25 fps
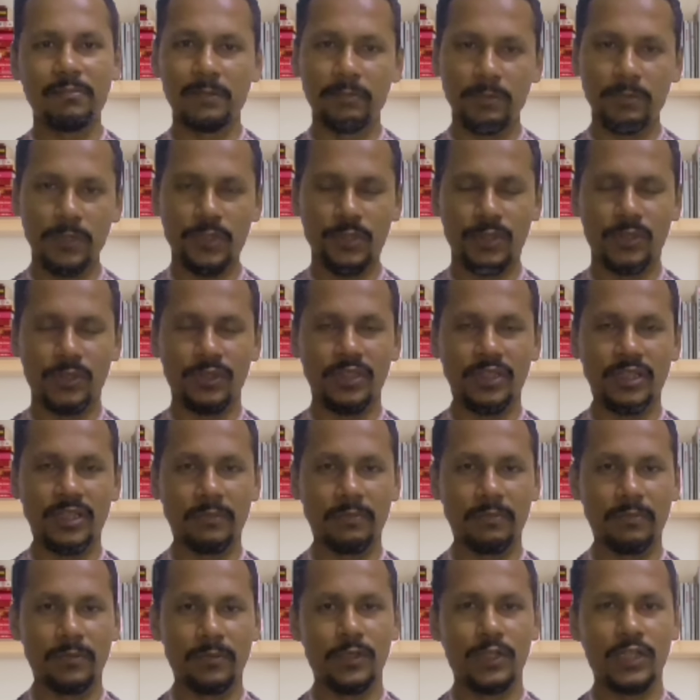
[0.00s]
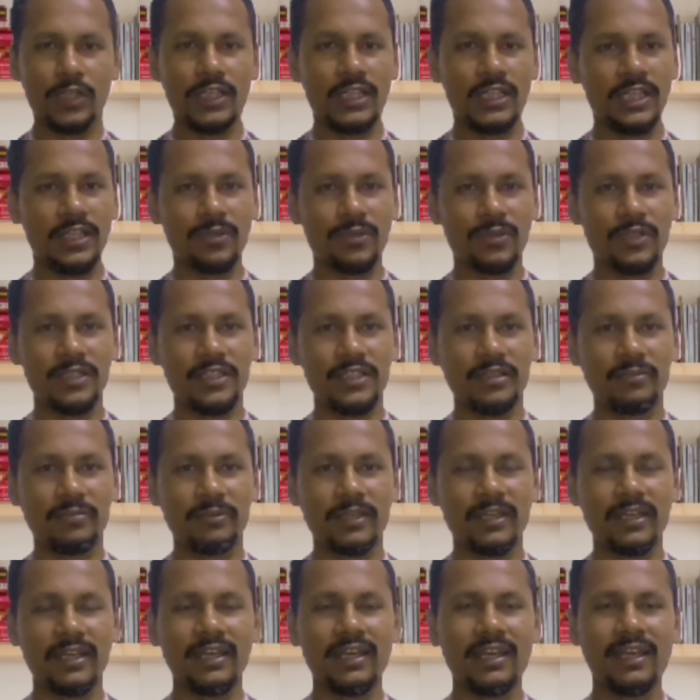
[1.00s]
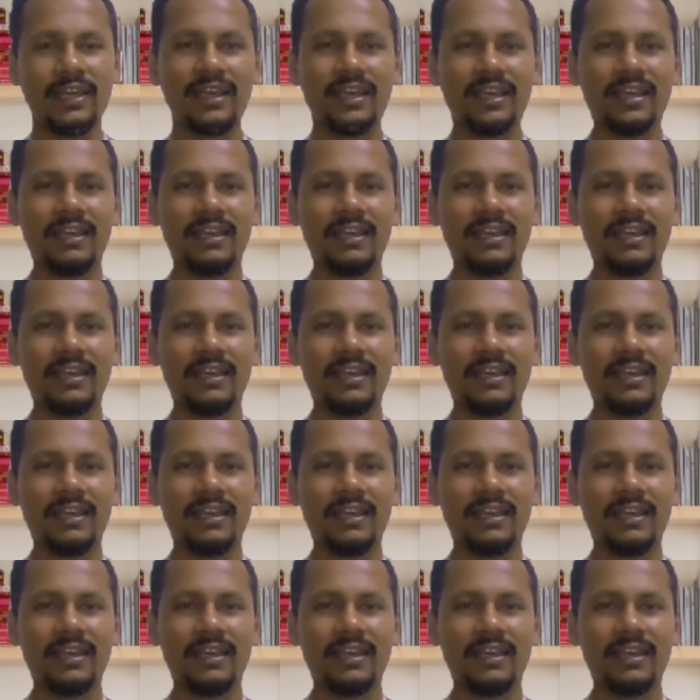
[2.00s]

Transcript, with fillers: আপনার প্রিয় সন্তানের পটি ঠিক হয়ে যাবে